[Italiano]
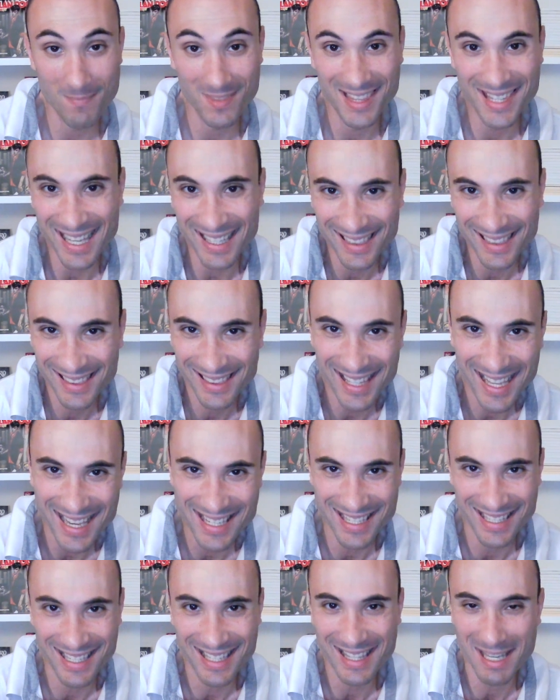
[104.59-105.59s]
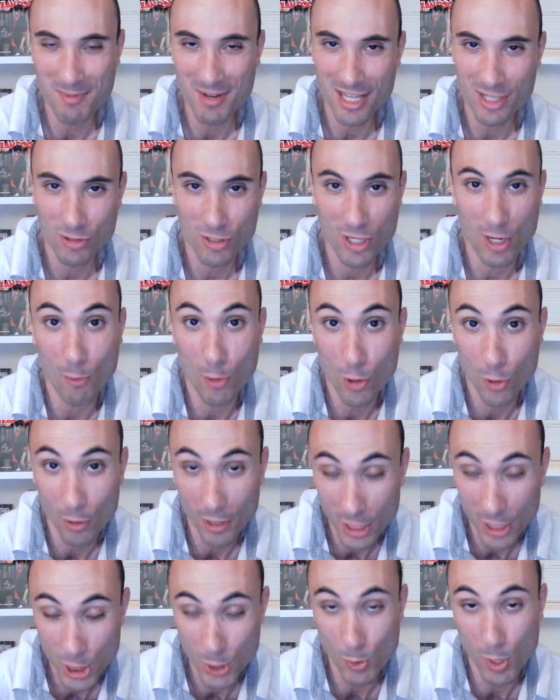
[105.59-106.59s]
di attesa, di trepidazione, è quello
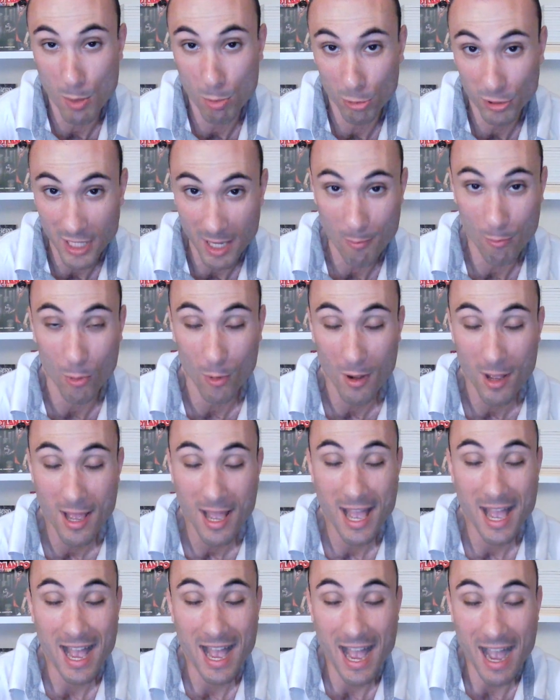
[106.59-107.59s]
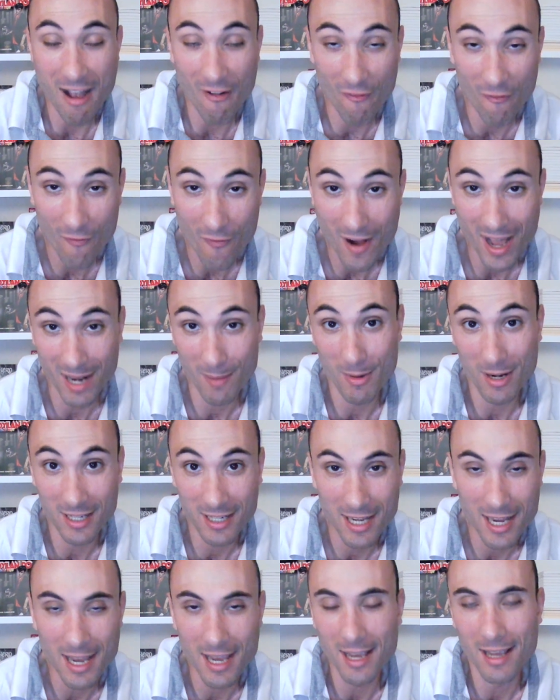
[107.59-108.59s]
che ci vuole più tempo a fare
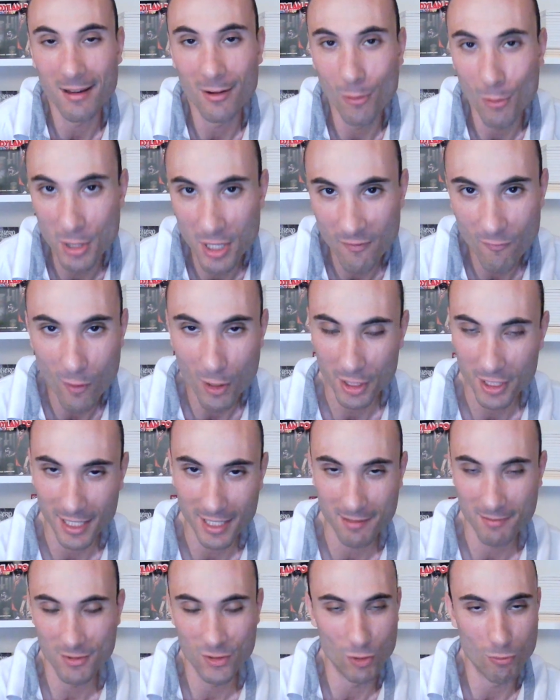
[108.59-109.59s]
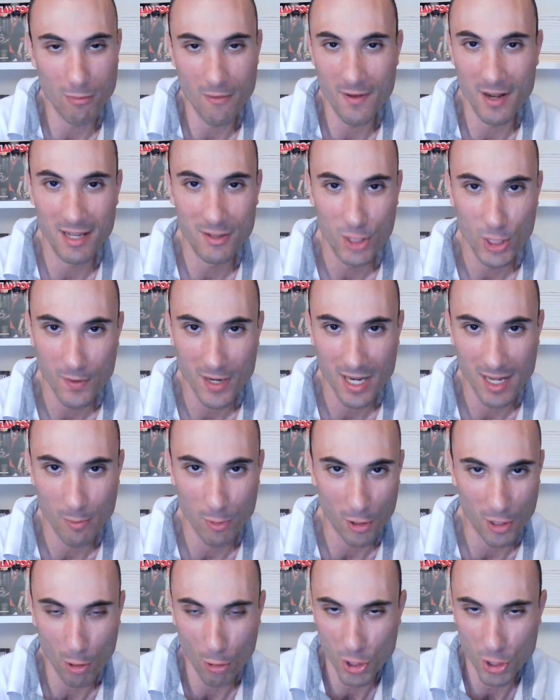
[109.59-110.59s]
perché ogni volta che insomma ci viene
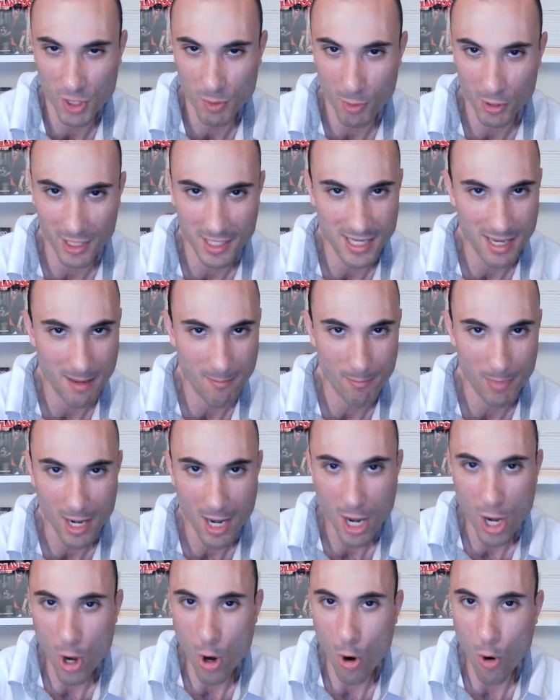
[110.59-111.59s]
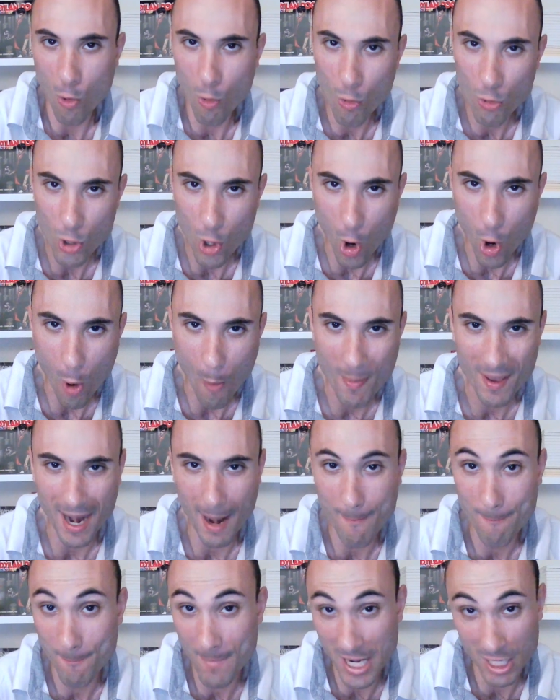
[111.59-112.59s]
portato ci porta sempre
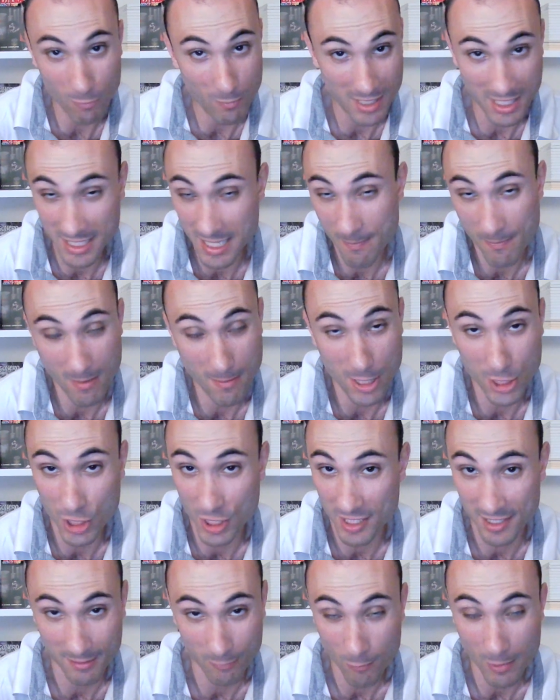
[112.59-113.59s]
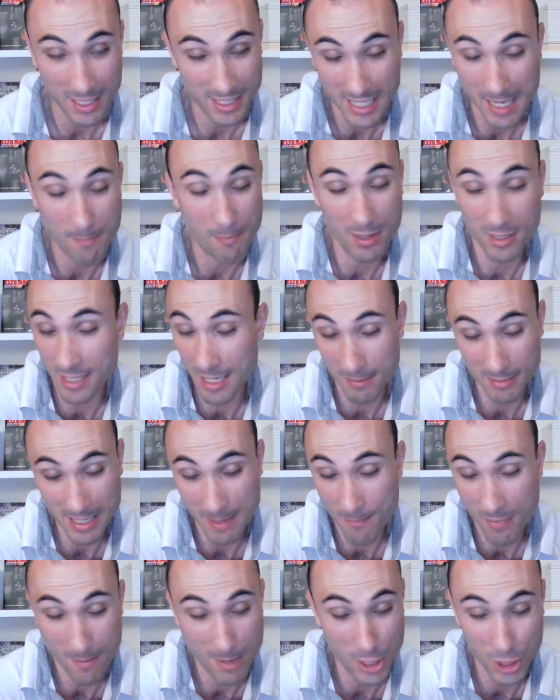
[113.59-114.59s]
un'opera ma quasi sempre, magist- quasi sempre, se-
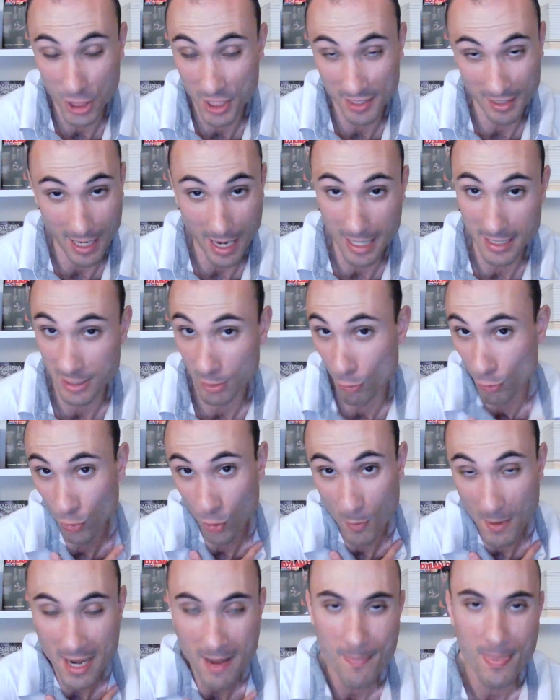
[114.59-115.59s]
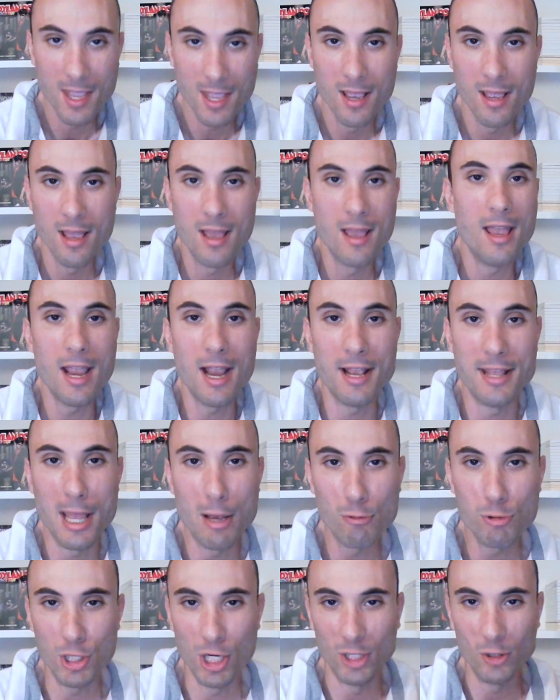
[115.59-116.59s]
sempre magistrale secondo me ed è
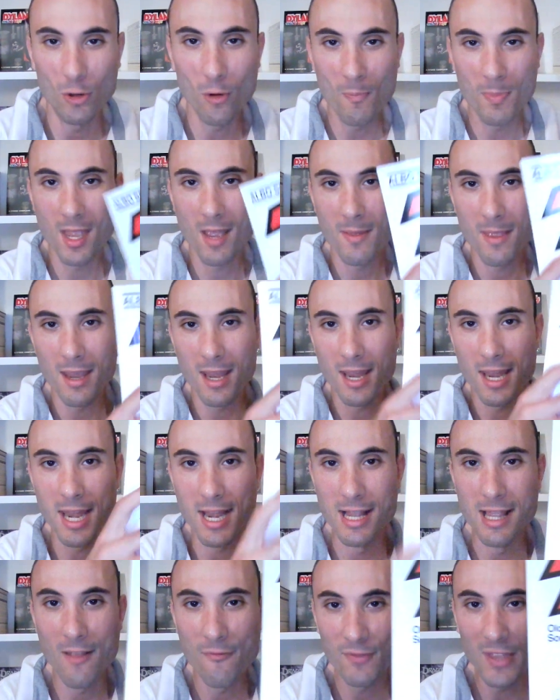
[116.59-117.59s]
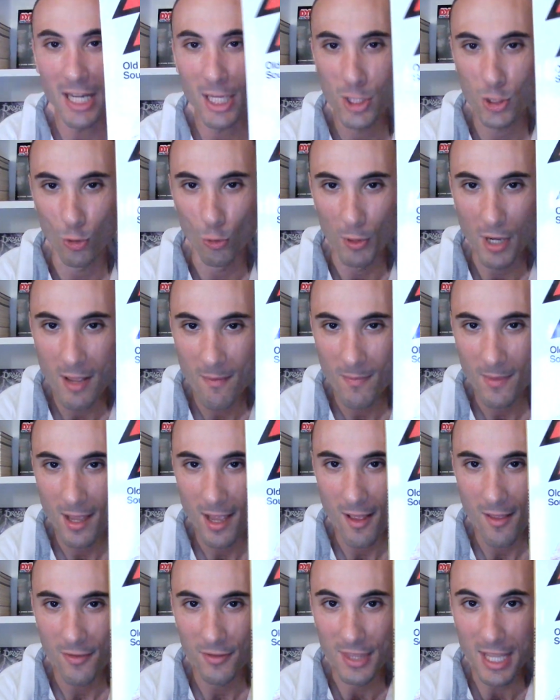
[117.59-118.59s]
uscito il texone
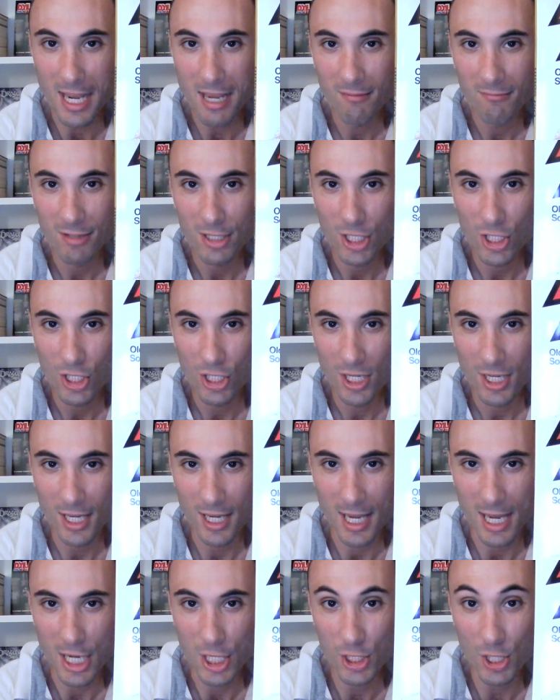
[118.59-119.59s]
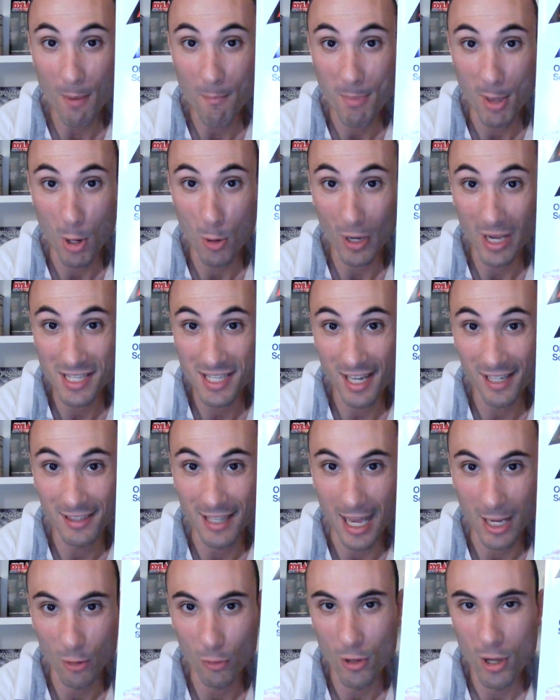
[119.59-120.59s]
di eh, Giampiero
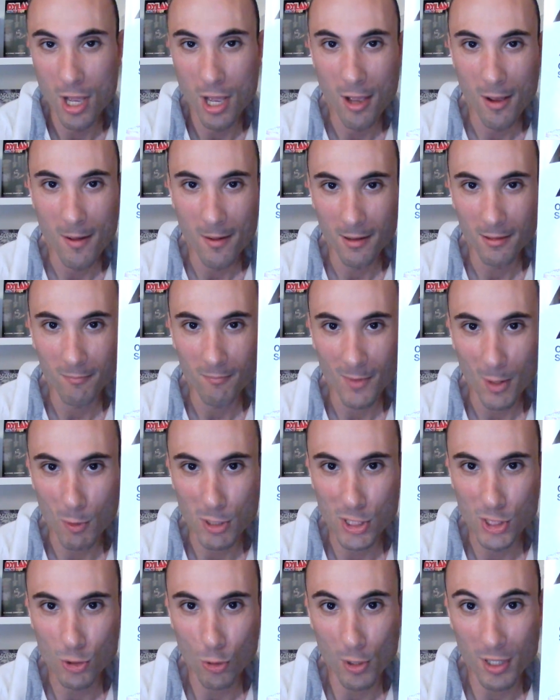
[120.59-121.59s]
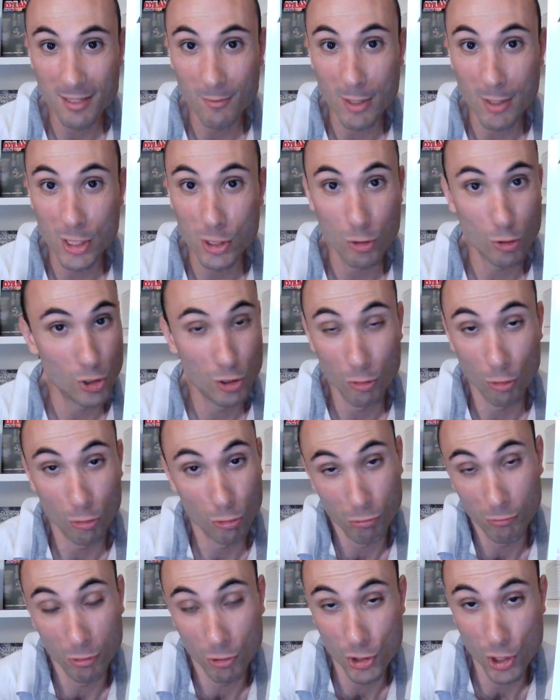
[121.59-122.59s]
Casertano questo, questo
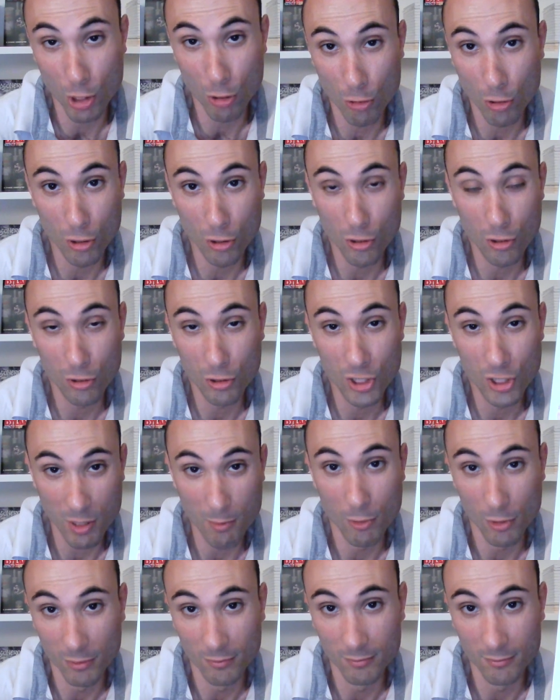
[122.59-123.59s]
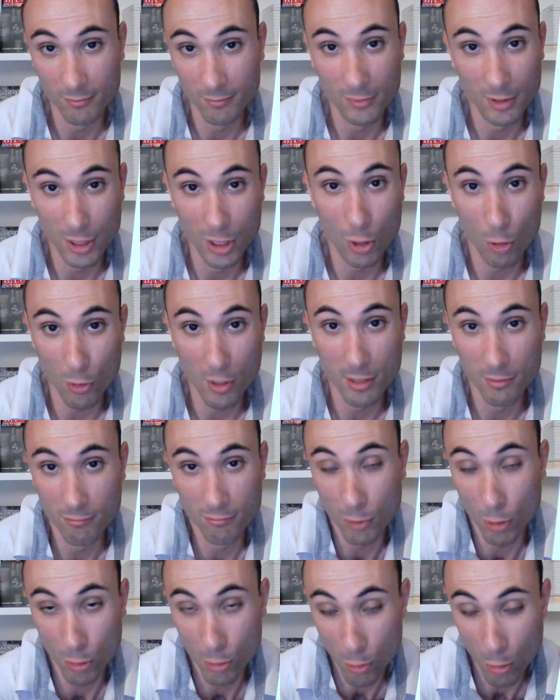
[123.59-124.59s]
lo, io l'ho, diciamo, l'ho,
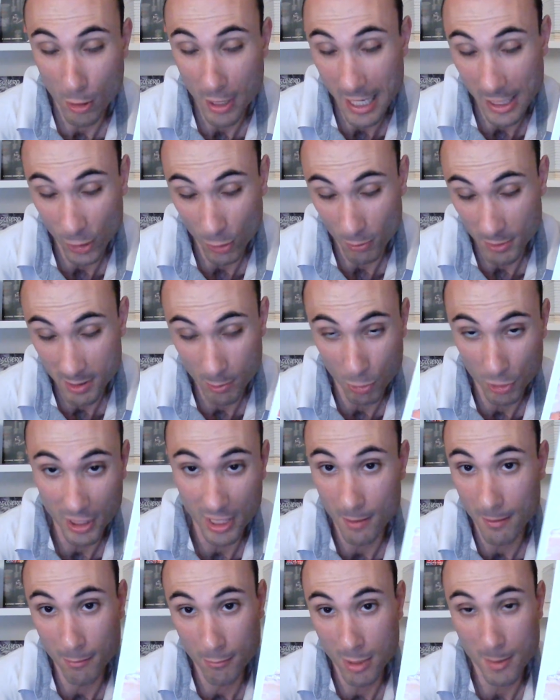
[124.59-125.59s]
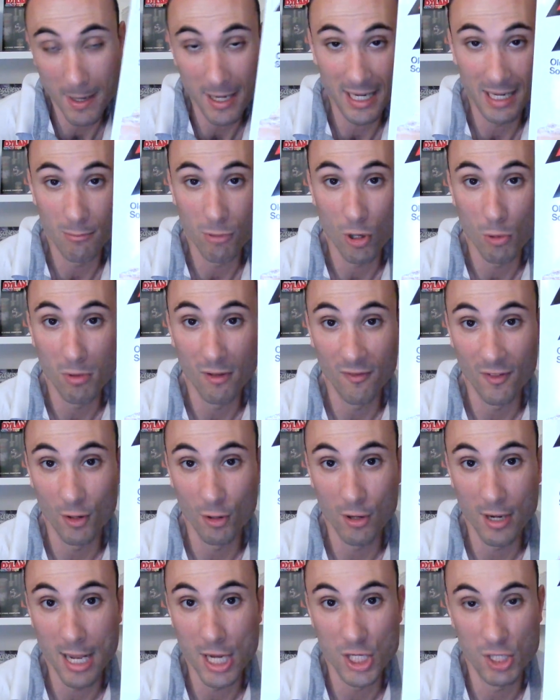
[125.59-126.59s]
l'ho, letto, non si può dire, ma mi manca poco per
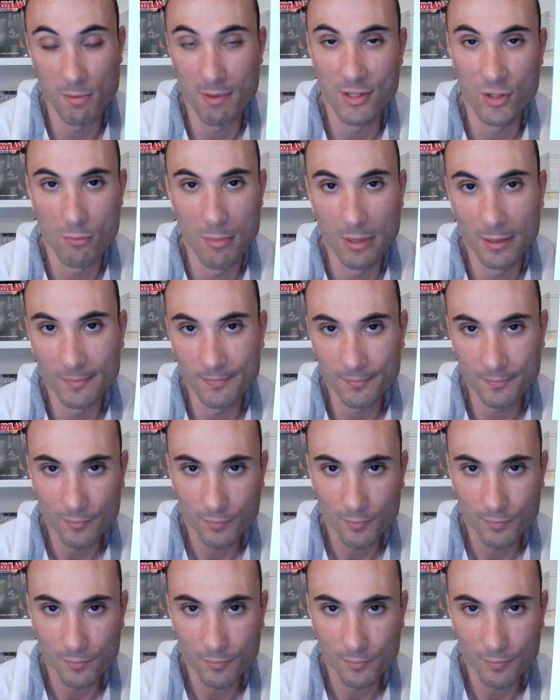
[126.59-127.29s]
finire di leggere, ma insomma,